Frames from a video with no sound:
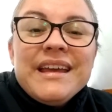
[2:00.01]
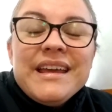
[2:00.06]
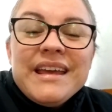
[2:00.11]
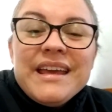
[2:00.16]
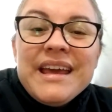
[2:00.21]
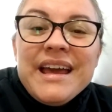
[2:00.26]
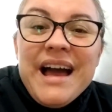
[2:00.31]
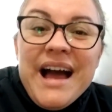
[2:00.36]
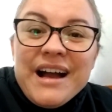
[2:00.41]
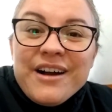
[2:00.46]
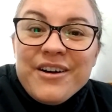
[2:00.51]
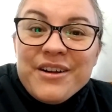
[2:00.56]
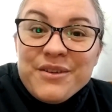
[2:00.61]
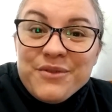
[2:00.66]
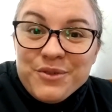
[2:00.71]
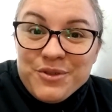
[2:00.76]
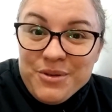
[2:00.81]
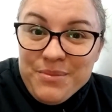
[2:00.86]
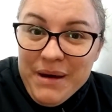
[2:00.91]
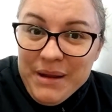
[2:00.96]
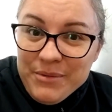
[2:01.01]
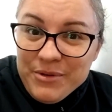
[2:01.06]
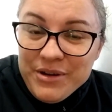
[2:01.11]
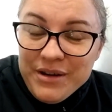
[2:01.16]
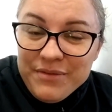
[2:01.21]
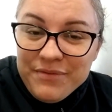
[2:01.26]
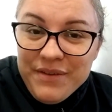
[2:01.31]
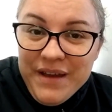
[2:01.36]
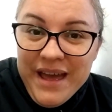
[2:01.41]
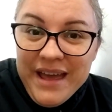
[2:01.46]
E agora eu vou tomar meu
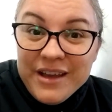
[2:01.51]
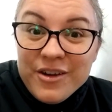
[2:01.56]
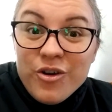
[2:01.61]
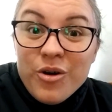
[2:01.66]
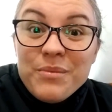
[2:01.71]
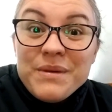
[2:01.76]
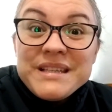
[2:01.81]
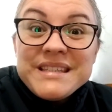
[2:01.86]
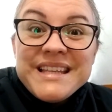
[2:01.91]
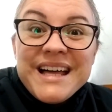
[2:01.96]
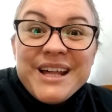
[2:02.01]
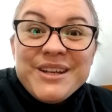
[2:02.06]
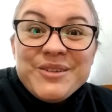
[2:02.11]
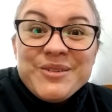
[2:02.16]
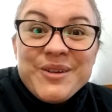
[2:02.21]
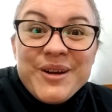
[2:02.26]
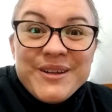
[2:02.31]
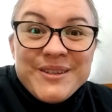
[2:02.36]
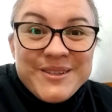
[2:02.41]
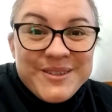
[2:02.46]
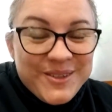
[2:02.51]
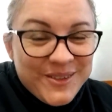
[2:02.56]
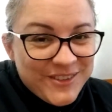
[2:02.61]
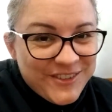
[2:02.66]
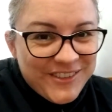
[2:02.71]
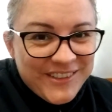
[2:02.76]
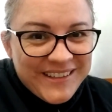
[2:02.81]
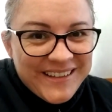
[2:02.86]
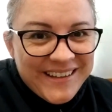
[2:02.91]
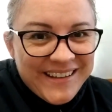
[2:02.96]
café e começar o nosso
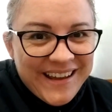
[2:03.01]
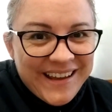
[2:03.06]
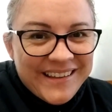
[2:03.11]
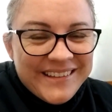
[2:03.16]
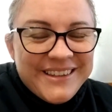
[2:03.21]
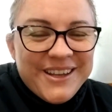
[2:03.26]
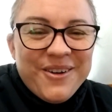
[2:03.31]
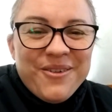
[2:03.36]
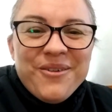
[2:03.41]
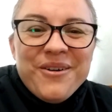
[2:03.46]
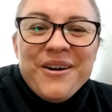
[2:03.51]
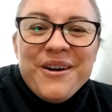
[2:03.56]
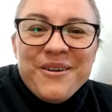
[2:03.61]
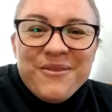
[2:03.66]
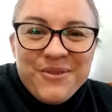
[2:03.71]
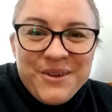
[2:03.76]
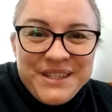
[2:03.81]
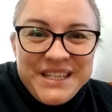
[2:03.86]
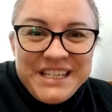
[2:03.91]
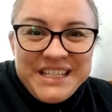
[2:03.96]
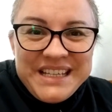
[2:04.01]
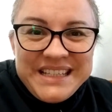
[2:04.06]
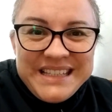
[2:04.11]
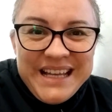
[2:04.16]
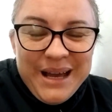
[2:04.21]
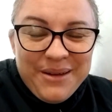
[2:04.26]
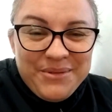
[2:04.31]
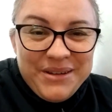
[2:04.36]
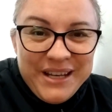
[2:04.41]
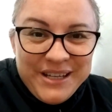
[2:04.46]
dia, né? Então, vocês já
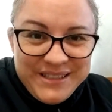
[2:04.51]
sabem, né?